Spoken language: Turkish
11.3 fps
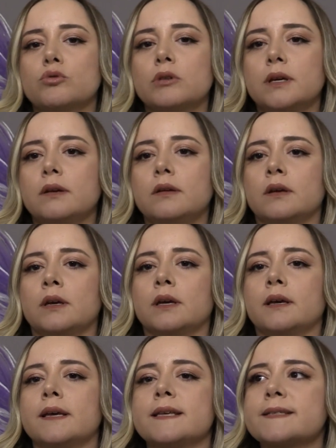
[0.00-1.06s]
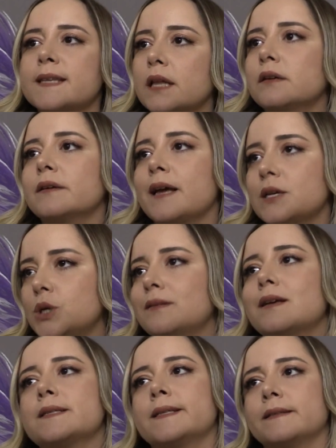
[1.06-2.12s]
Çünkü e, insanların
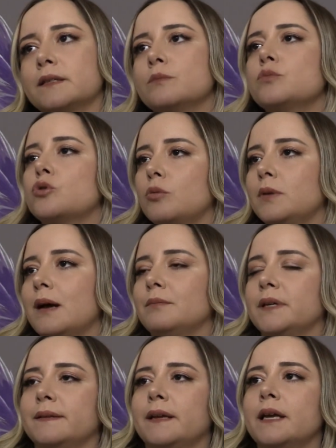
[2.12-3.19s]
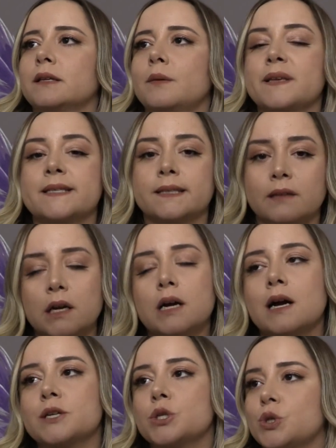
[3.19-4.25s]
gerçekten sindirim problemlerinde ya da besinlere
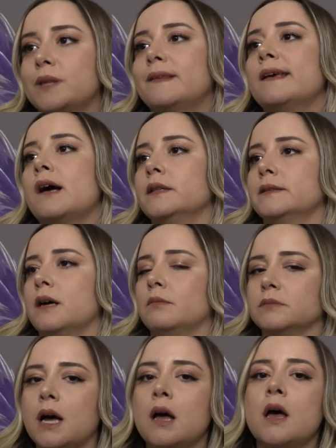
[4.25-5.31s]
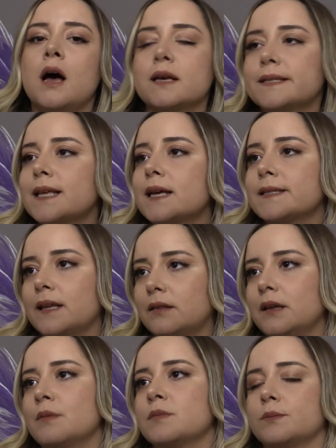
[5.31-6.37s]
karşı ciddi anlamda
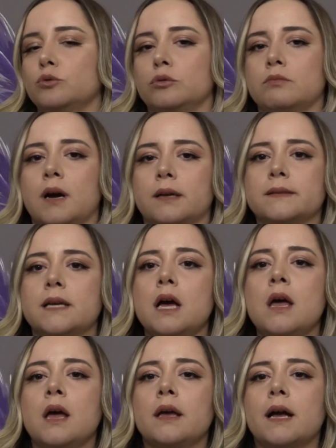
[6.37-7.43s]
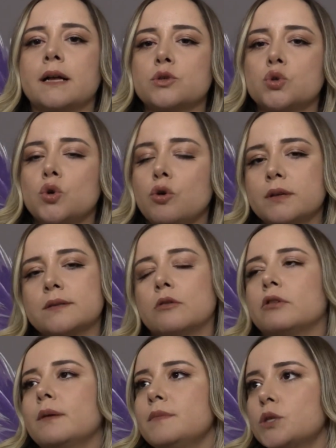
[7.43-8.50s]
hassasiyetlerimiz bulunmakta. Yani şöyle
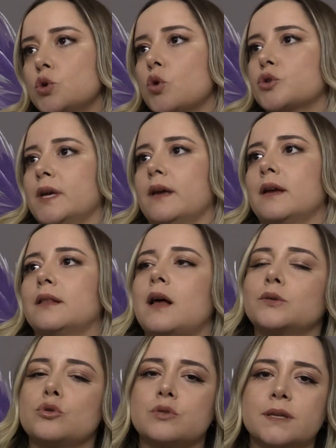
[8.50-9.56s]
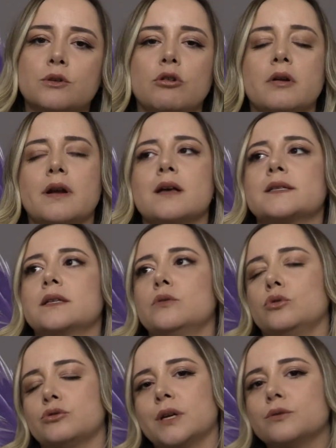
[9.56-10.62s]
söyleyeyim birçok şeye laktoz intoleransı,
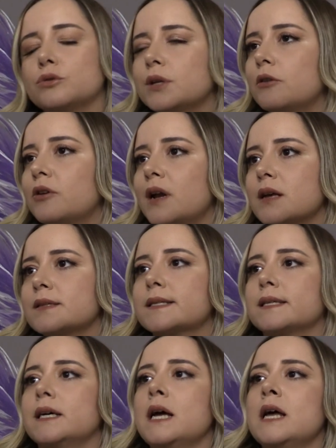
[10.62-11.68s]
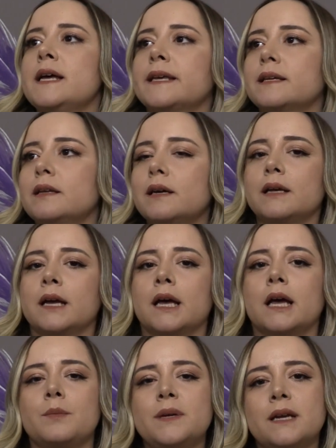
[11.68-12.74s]
gluten intoleransı ya da
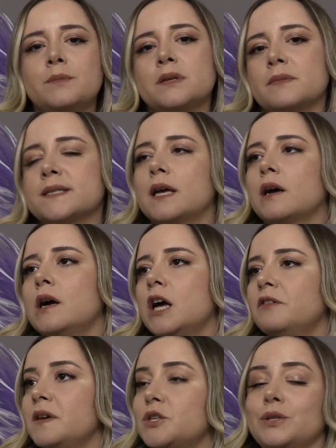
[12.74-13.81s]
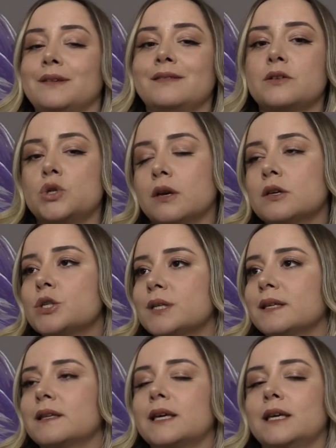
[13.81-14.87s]
e, birebir mesela kahve içtiğinde, çay
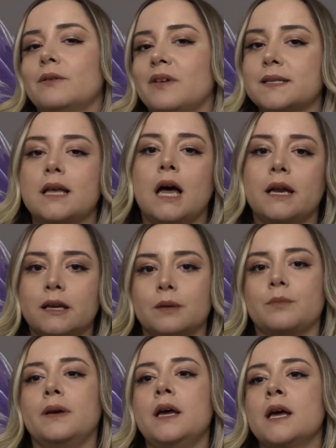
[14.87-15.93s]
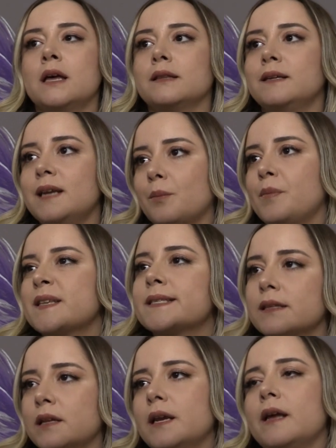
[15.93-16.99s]
içtiğindeki vesaire gibi direkt
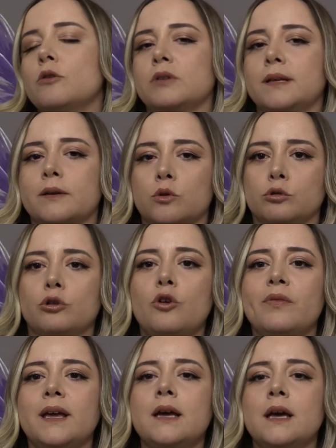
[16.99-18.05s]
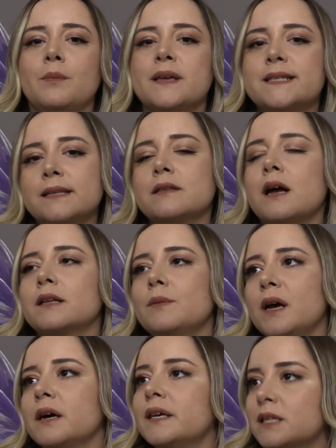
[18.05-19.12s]
besinlere yönelik oluyor ve besinlerde
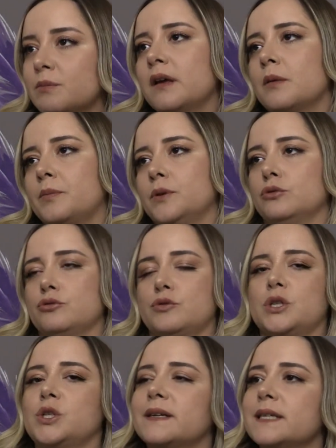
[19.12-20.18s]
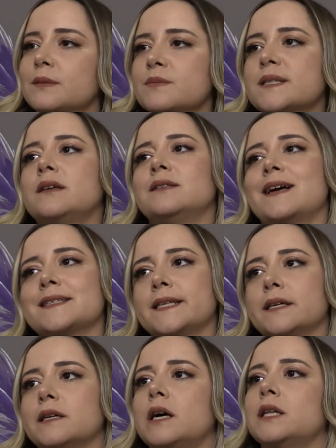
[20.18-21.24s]
bir ayırma yapıyoruz. İşte kırmızı alan,
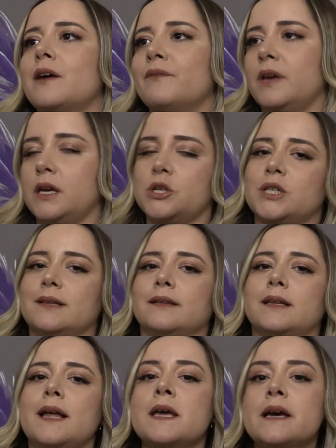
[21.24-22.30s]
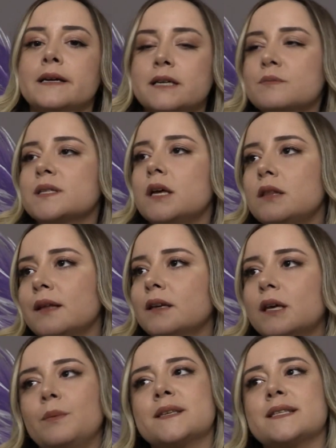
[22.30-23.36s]
sarı alan ve yeşil alan. Kırmızı
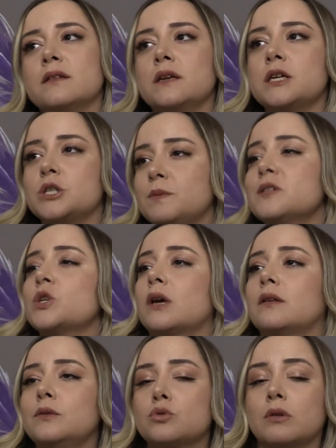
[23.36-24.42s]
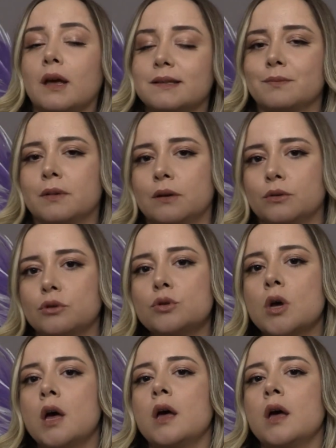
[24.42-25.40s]
alandaki besinleri hiçbir şekilde tüketmiyoruz.